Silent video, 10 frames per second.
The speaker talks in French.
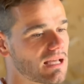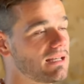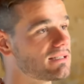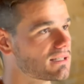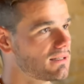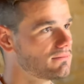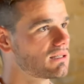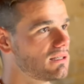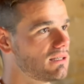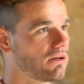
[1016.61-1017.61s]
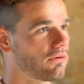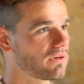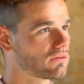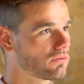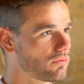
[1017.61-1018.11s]
l'essaim qui est en
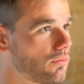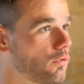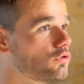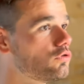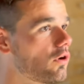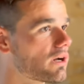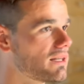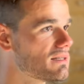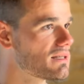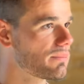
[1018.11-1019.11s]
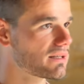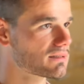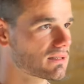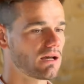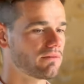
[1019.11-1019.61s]
fait auto-organisé
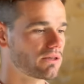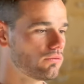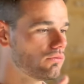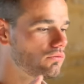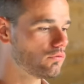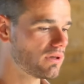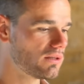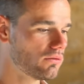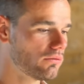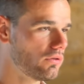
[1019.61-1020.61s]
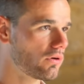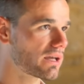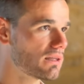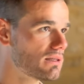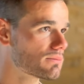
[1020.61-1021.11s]
presque avec une
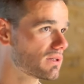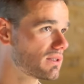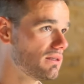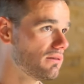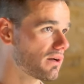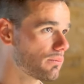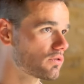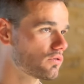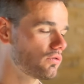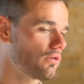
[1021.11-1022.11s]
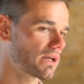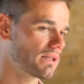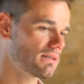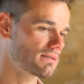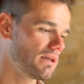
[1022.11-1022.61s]
d'organismes qui vraiment
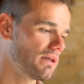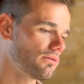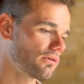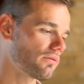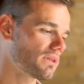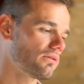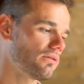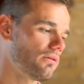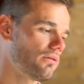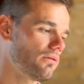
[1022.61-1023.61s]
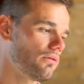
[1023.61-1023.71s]
s'auto-organisent. Et donc en fait, euh,